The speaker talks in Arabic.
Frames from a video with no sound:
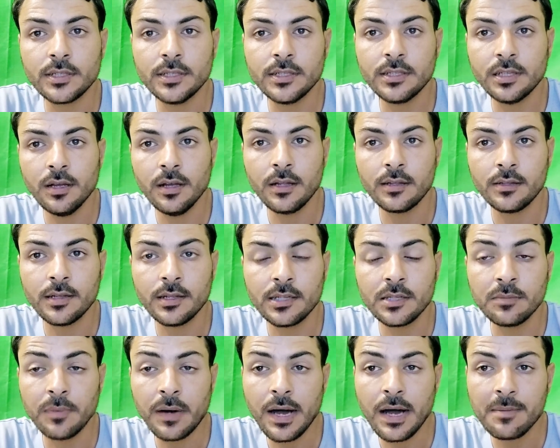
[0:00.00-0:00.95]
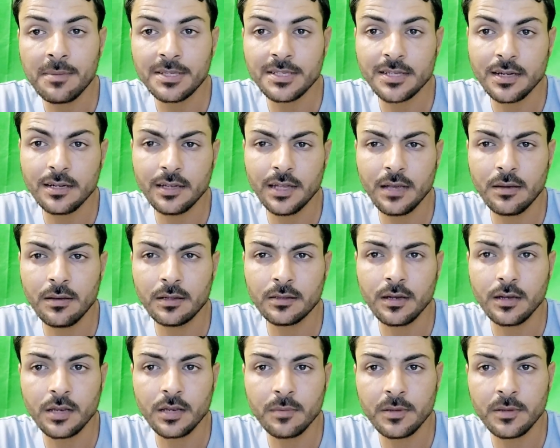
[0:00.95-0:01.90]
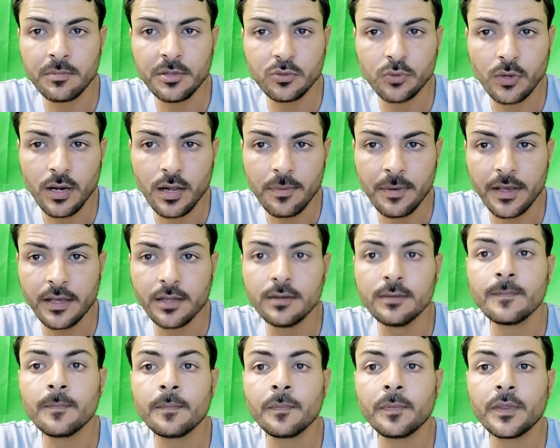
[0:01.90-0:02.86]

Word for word: دي تطبعها مثلا هي تقريبا 100 ورقه باين